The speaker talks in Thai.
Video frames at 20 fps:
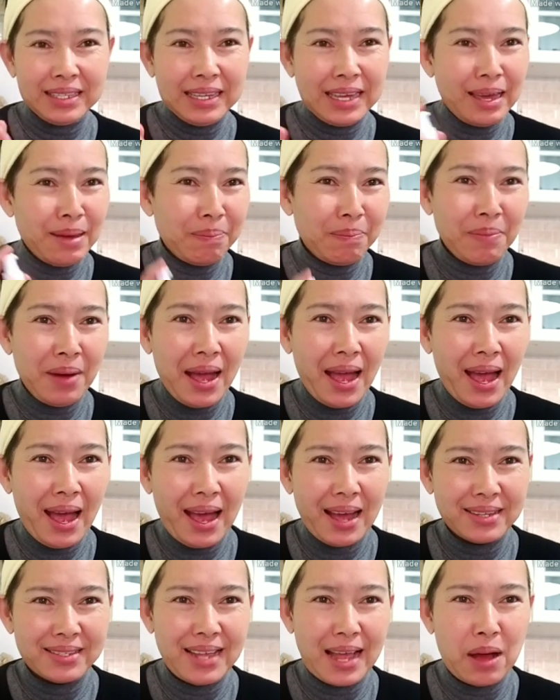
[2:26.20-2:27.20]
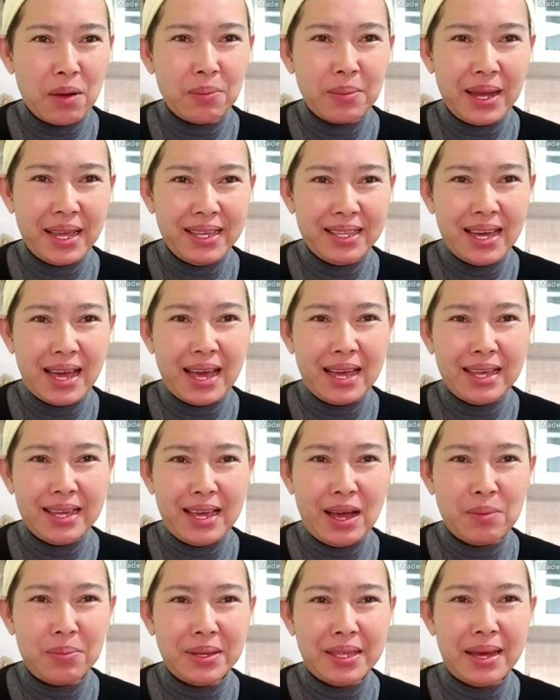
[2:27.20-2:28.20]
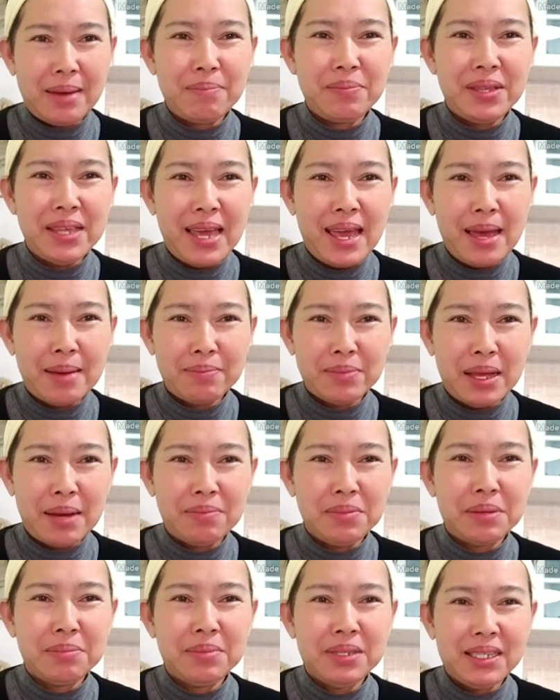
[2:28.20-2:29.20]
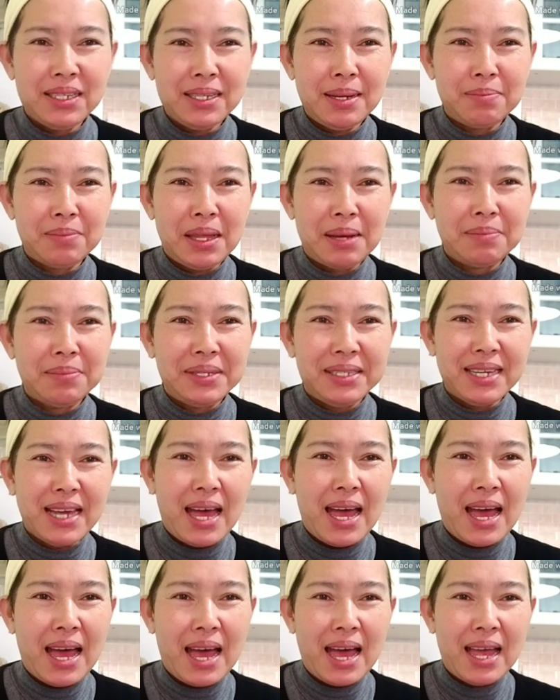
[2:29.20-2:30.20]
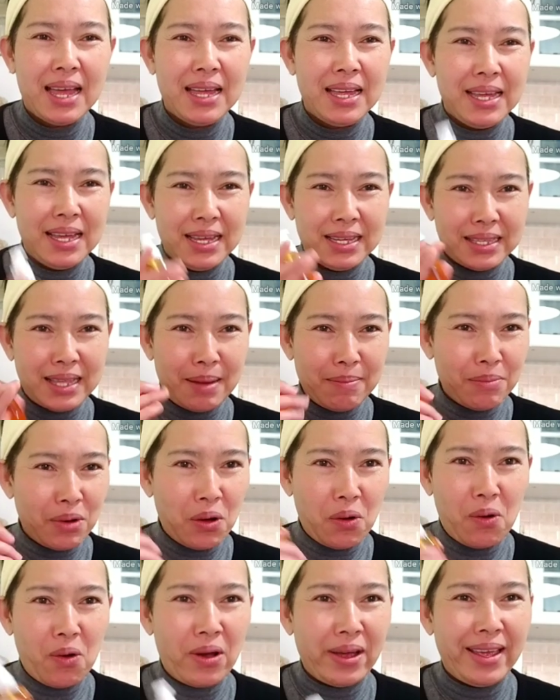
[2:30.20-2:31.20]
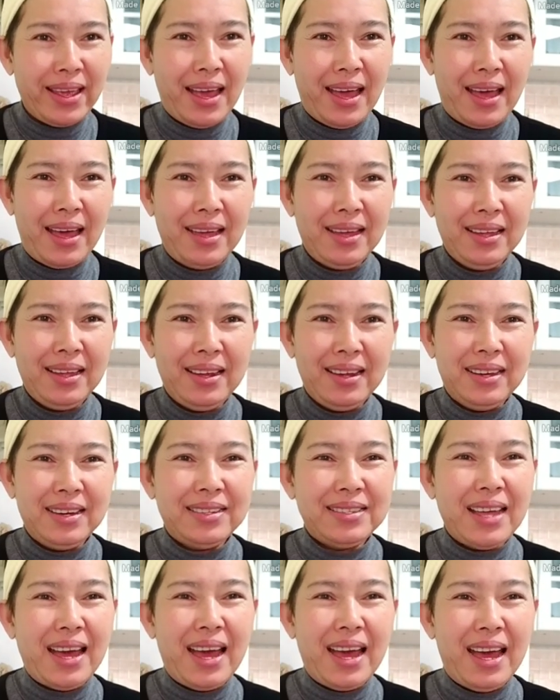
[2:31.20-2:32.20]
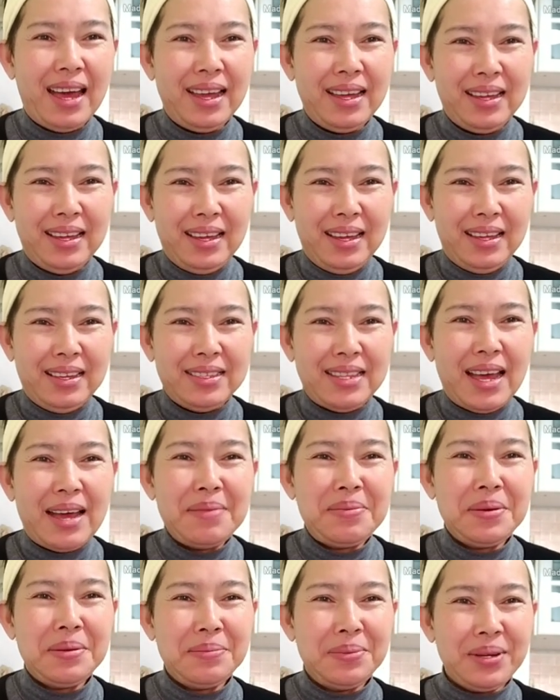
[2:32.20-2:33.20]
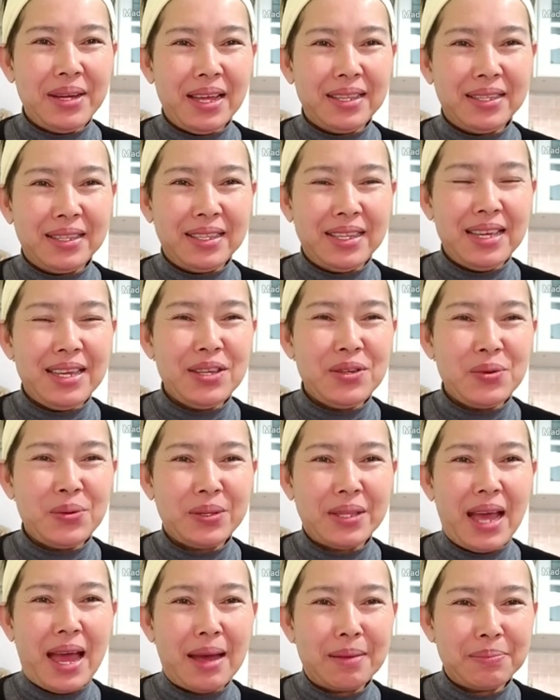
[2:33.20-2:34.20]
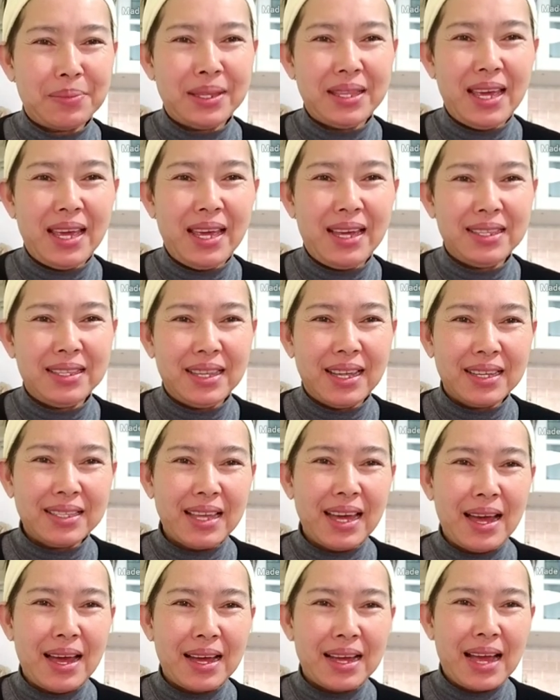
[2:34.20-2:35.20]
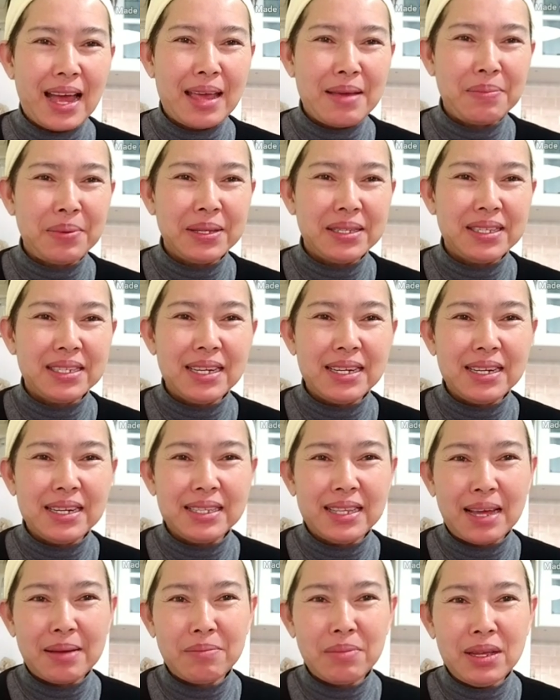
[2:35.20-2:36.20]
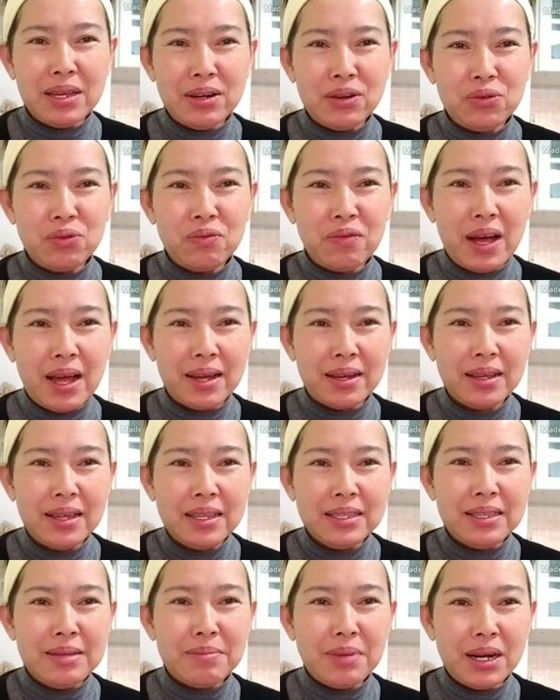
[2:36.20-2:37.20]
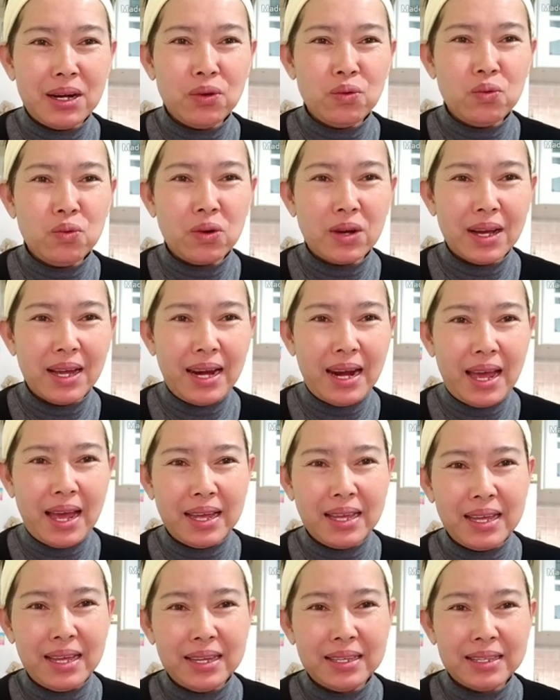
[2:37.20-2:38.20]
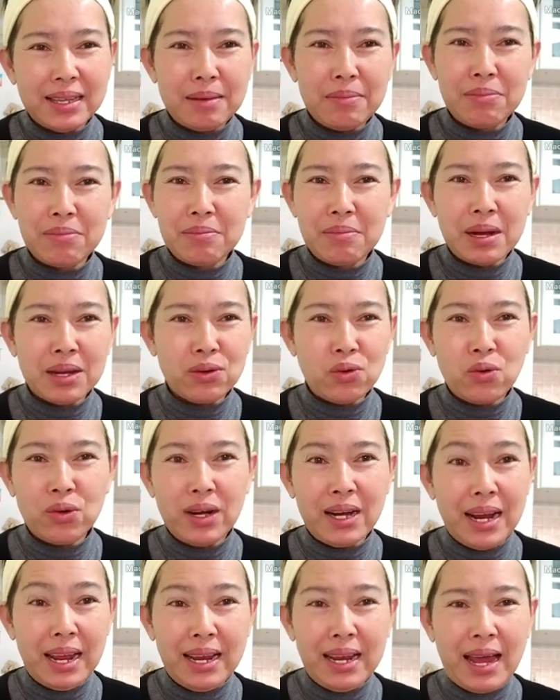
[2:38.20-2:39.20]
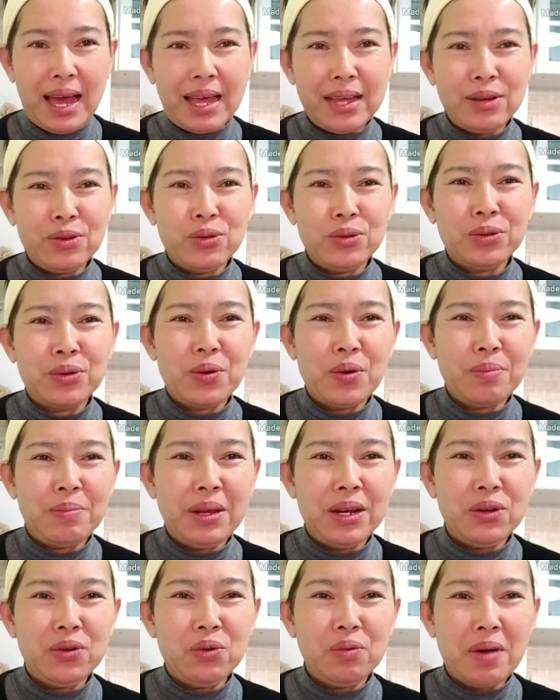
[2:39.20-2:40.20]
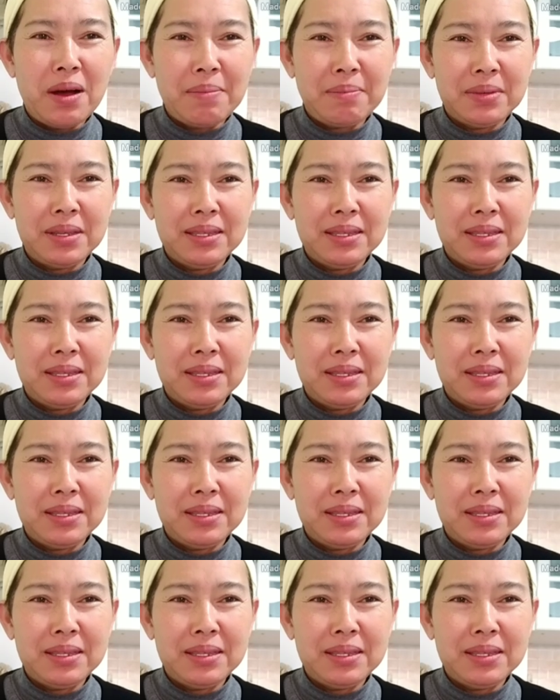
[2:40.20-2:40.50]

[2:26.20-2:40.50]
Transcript: เก็บมาค่ะสาวไหมไทยเอาไปทำแยมทำน้ำเชื่อมทำชาทำออยค่ะนะคะนะเพื่อนๆที่อยู่ต่างประเทศนะถ้าใครไปเจอนะไม่รู้ว่านี่มันลูกอะไรนะบางคนหลายๆคนก็ไม่รู้ว่า